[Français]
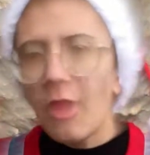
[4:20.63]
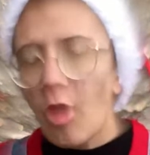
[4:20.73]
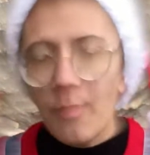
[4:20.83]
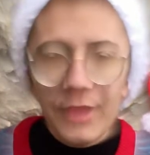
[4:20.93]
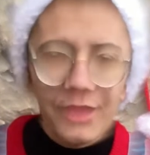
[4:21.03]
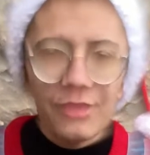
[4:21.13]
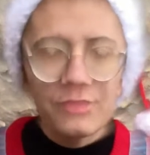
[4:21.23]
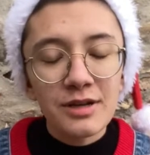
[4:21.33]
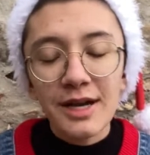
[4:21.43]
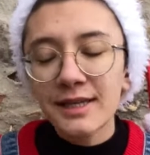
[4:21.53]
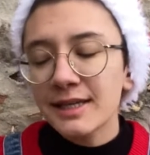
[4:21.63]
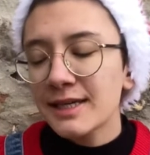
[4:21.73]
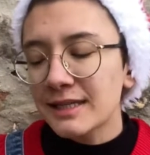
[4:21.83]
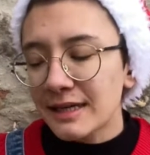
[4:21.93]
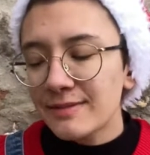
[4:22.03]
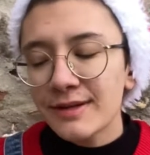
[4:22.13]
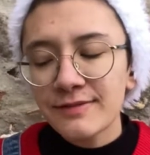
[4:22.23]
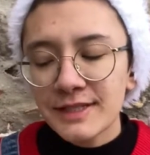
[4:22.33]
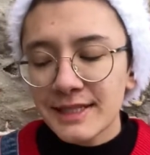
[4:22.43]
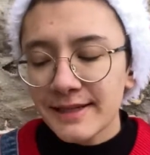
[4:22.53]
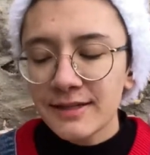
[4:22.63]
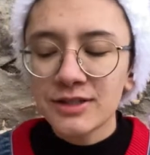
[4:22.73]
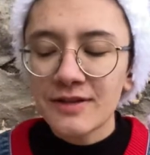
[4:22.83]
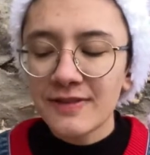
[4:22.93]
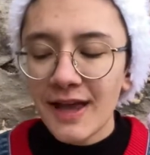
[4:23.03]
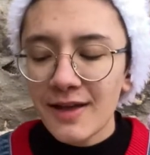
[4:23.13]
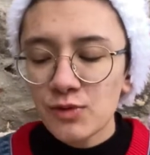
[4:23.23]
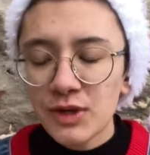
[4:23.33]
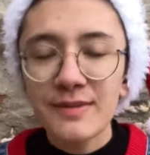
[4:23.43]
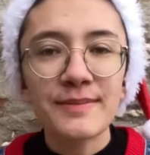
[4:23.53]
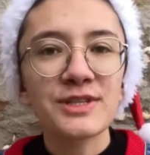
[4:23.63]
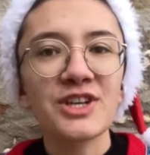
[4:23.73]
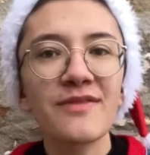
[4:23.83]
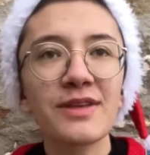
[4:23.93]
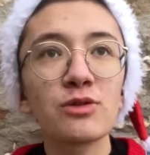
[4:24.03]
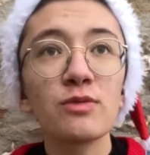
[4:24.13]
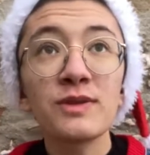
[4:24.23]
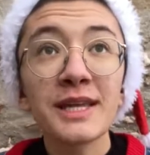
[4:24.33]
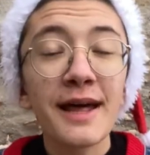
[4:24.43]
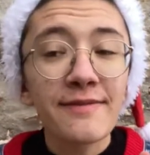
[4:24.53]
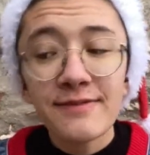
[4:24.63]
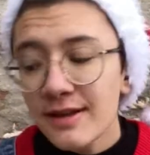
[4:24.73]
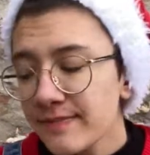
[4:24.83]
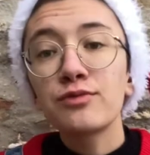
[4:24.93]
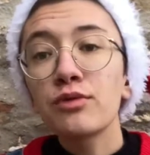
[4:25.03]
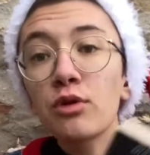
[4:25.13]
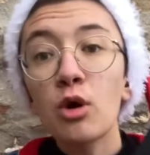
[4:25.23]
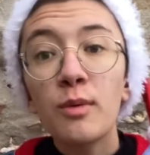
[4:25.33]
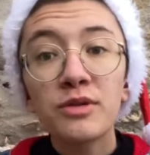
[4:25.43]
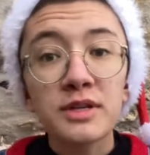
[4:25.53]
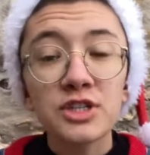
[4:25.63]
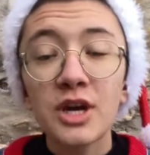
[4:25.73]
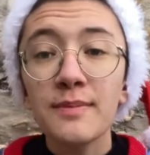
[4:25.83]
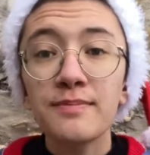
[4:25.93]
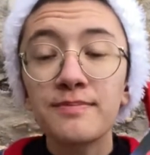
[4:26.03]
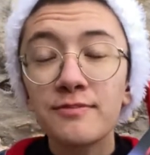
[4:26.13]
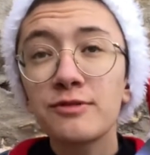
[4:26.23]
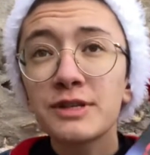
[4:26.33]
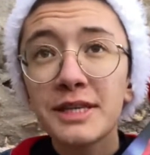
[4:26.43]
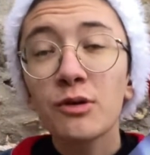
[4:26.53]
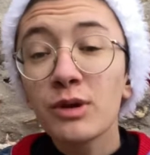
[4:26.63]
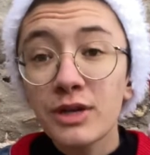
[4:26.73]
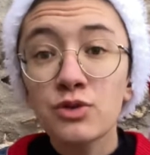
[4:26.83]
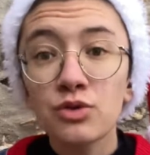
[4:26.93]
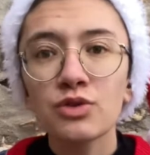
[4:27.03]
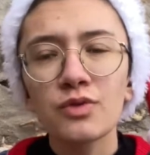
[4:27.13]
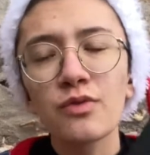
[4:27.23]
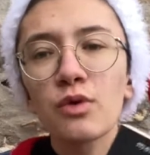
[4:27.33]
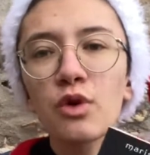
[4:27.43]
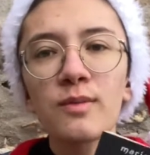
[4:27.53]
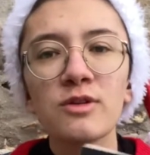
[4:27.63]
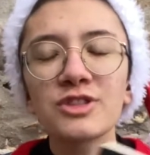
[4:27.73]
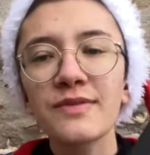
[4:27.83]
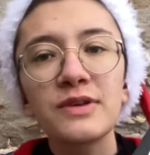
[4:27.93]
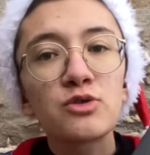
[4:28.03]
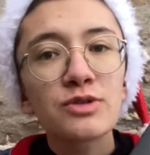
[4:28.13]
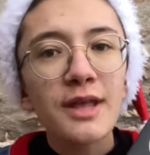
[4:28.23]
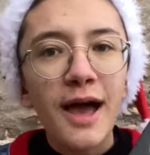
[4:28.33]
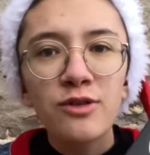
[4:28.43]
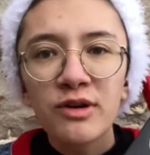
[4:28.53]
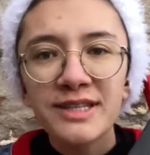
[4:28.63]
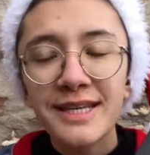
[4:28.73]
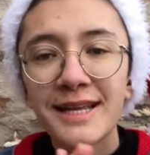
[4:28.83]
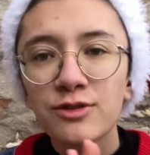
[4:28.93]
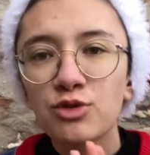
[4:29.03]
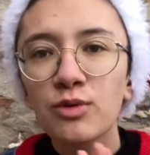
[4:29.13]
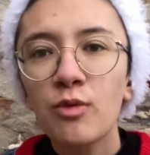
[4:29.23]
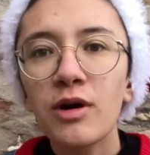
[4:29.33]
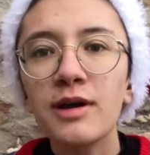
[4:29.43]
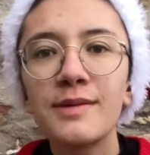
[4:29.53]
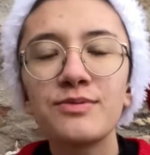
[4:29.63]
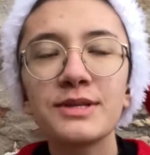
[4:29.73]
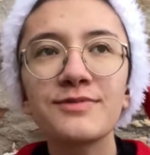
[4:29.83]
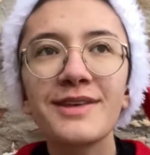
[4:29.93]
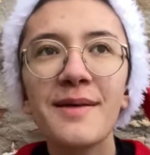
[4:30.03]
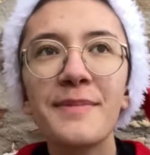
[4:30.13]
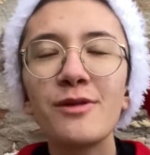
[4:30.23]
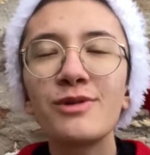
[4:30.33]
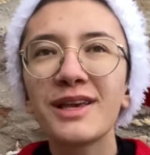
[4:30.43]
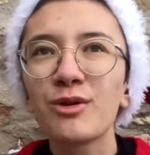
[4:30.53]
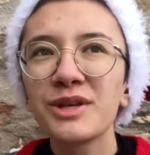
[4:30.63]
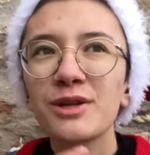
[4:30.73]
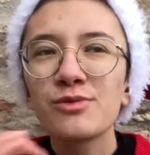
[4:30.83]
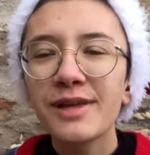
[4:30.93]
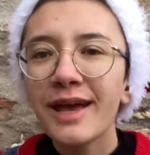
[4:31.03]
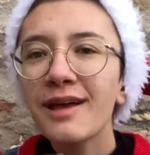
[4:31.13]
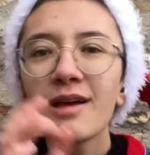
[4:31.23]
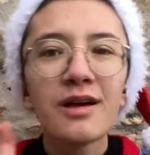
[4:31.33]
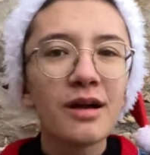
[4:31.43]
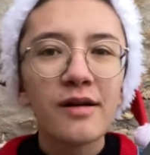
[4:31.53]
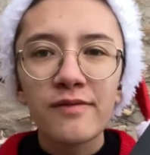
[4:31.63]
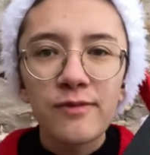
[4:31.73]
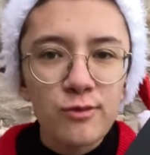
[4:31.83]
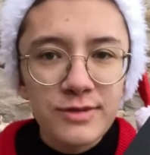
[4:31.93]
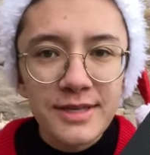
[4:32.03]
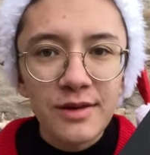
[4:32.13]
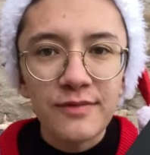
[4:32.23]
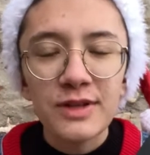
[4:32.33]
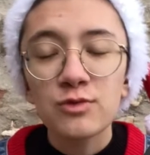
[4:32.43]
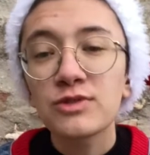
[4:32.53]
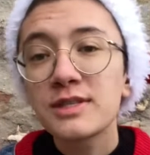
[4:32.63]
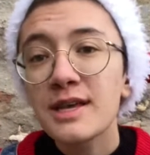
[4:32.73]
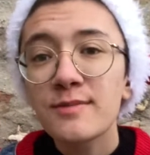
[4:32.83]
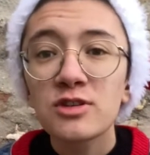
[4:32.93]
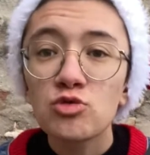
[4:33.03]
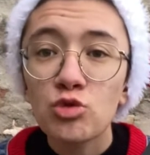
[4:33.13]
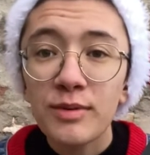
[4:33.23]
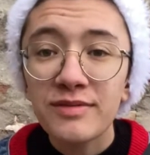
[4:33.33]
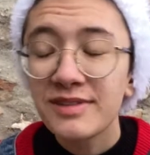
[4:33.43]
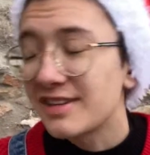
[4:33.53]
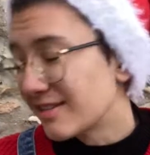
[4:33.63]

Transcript: Oh my god, l'intrigue est très bien ficelée, j'avais adoré même si j'avais deviné la fin. Je vous le recommande déjà, vu que c'est une relecture, je vous le recommande, j'avais juste adoré cette lecture moi. Et puis si vous n'avez pas lu les chroniques lunaires, foncé en fait, je vous dis ça mais j'ai toujours pas fini.